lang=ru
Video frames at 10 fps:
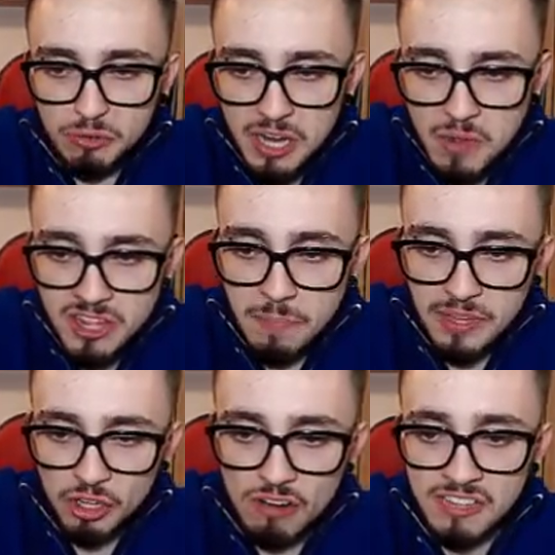забыли, Дуримонда
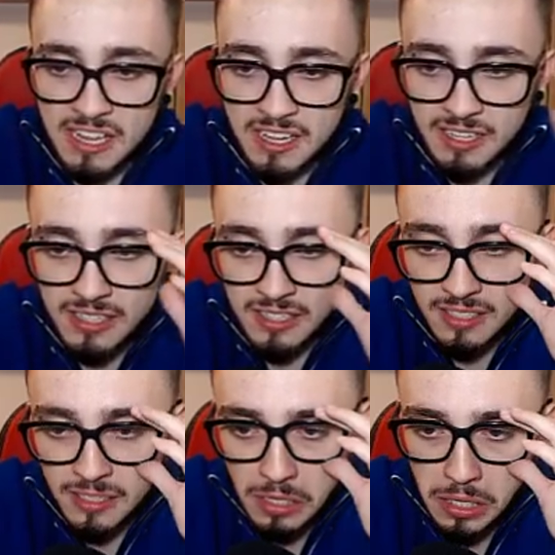Петровна?
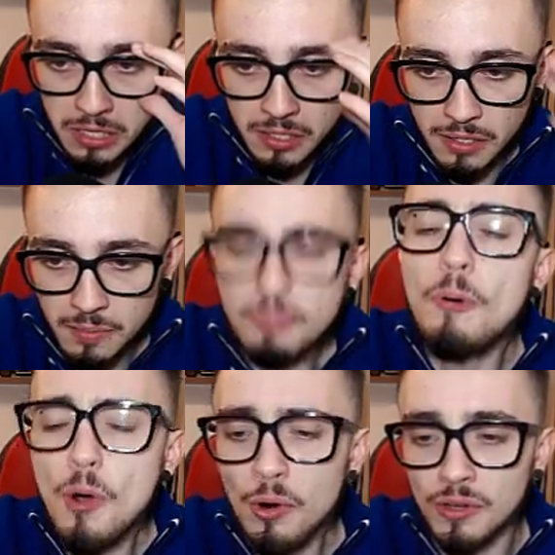
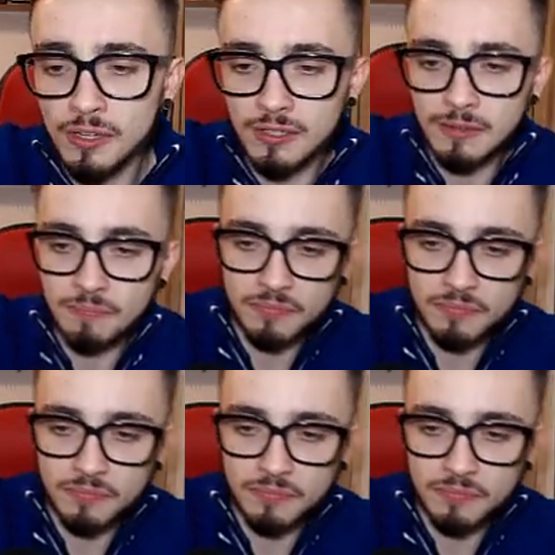Фу!